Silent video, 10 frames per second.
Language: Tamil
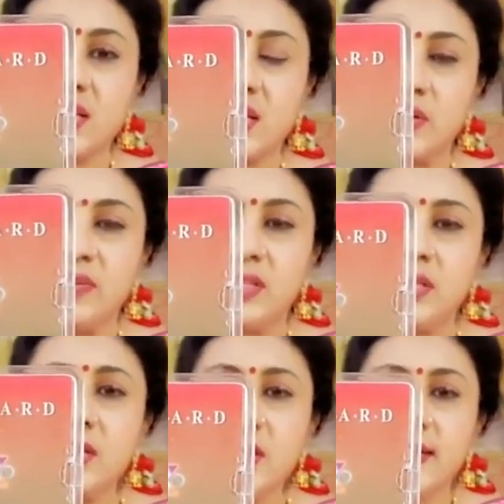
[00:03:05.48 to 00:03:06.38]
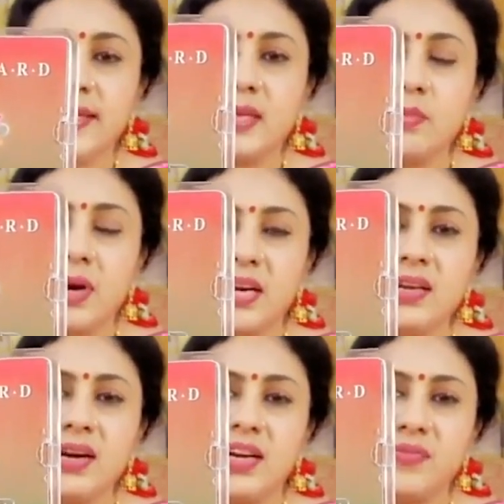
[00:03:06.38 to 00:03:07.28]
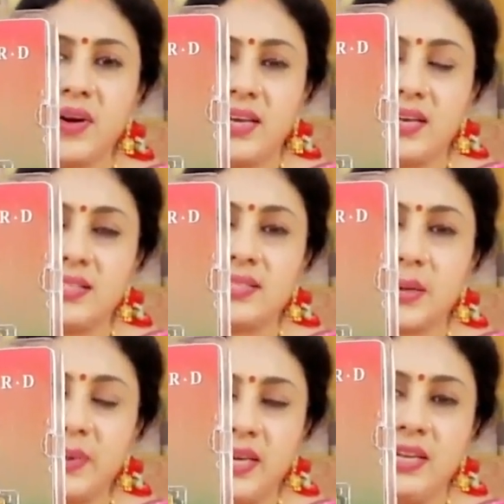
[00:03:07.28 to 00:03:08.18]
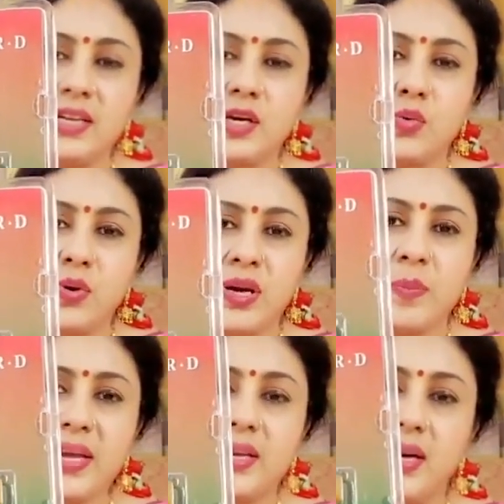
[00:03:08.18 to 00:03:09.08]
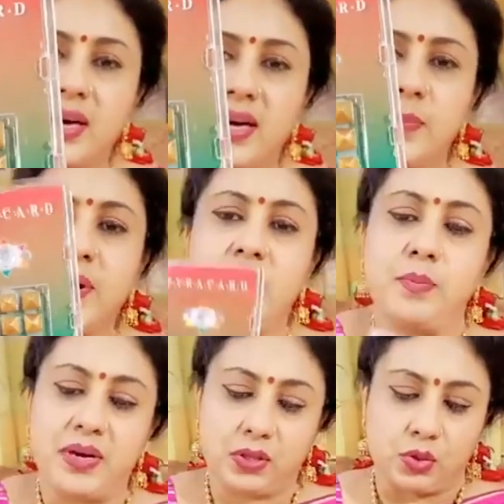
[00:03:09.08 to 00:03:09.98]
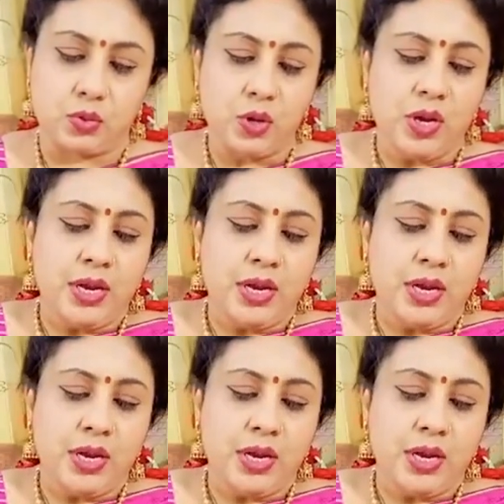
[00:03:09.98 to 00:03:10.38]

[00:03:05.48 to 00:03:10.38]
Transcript: இருக்கிறவங்க வந்து இந்த மணி அண்ட் ஃபைனான்ஸ் அப்படின்னு இருக்கக்கூடிய பைரா கார்டை பயன்படுத்தணும்